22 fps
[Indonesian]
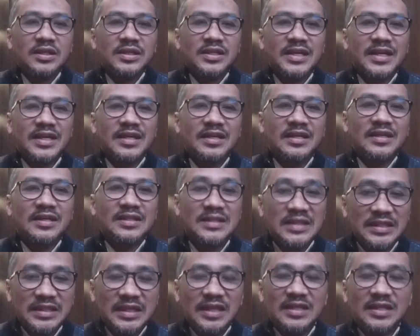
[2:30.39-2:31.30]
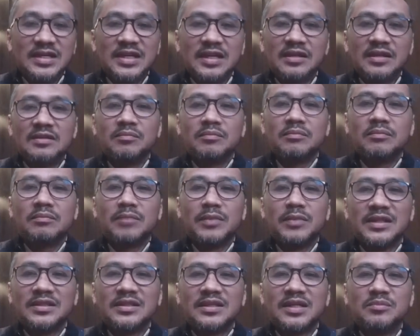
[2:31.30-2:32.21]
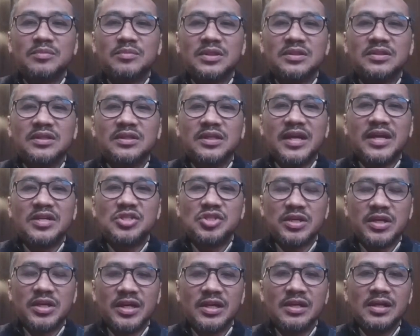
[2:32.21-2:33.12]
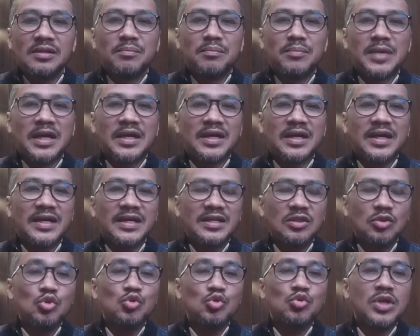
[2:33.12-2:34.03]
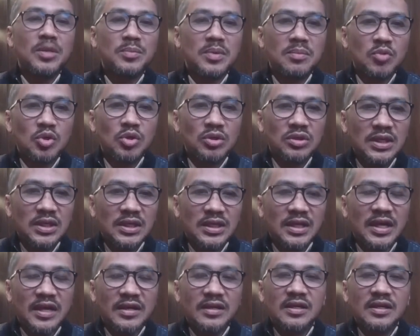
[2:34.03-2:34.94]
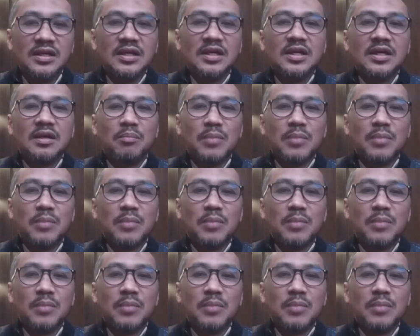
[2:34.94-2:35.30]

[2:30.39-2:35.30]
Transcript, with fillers: dengan dia dan mantan Menteri SL, maka itu sudah membuktikan